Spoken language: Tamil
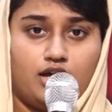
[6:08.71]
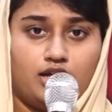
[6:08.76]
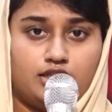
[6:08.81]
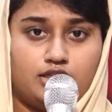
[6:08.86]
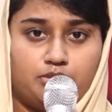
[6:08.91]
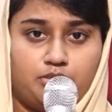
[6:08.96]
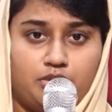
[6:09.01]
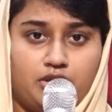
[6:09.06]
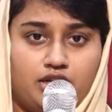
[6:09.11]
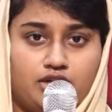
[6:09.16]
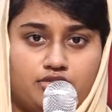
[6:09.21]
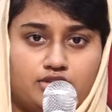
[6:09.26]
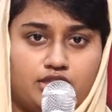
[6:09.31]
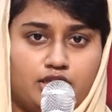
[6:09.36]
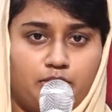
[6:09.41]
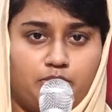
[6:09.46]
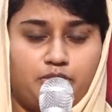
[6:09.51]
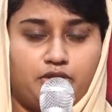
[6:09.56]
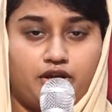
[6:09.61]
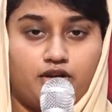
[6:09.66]
இந்த பிள்ளையை
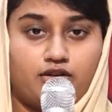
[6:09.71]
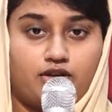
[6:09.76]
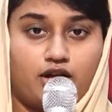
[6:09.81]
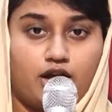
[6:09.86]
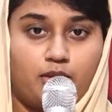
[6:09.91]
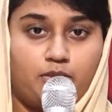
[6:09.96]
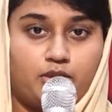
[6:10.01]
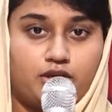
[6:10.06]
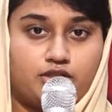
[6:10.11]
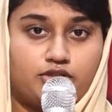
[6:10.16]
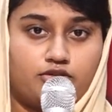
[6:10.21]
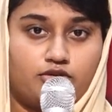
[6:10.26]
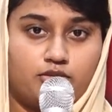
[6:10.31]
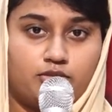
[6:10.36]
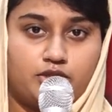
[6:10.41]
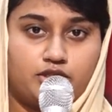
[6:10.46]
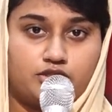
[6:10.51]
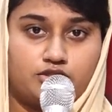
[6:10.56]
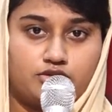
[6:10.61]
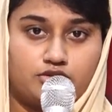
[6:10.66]
வந்து எப்படியாவது காப்பாற்றணும்
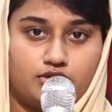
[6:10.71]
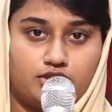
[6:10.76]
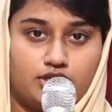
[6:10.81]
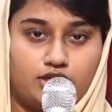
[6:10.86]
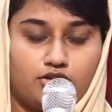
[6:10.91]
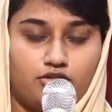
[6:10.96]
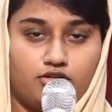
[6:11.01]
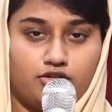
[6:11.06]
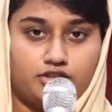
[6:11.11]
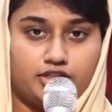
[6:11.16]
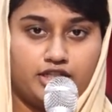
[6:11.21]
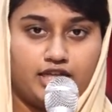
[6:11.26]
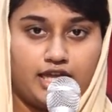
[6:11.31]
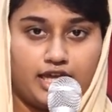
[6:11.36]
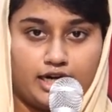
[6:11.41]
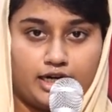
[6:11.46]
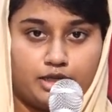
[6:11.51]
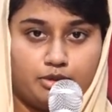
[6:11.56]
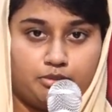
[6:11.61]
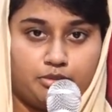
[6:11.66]
அப்படின்னு சொல்லிட்டு அவங்க வந்து
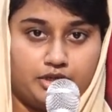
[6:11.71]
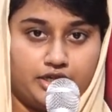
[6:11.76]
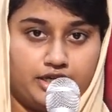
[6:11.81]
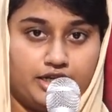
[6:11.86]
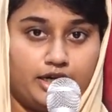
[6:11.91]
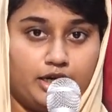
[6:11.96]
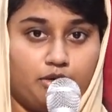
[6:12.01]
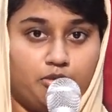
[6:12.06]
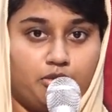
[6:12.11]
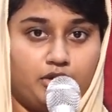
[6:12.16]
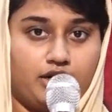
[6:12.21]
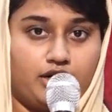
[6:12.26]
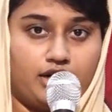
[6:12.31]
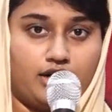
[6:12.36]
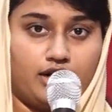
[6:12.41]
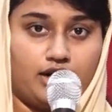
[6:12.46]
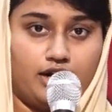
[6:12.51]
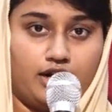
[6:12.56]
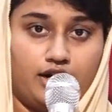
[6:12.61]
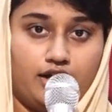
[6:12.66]
இறக்கப்பட்டு என்ன
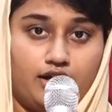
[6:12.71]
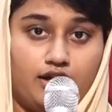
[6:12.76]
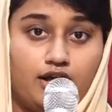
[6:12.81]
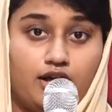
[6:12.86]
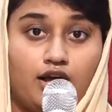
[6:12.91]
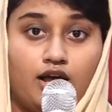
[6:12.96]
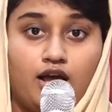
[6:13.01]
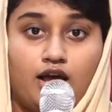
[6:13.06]
பண்ணுறாங்கன்னா